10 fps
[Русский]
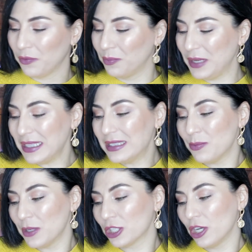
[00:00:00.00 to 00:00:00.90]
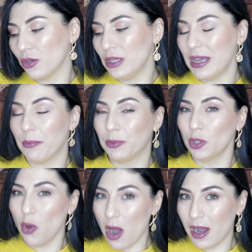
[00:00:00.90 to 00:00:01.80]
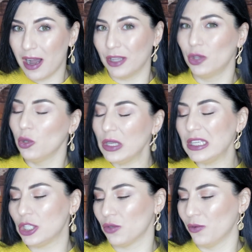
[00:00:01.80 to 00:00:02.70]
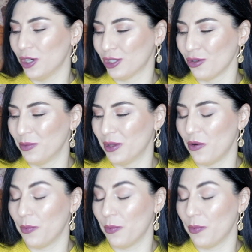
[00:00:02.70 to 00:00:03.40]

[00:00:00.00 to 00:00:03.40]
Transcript: В принципе, я же говорю, неплохо, но ничего особенного.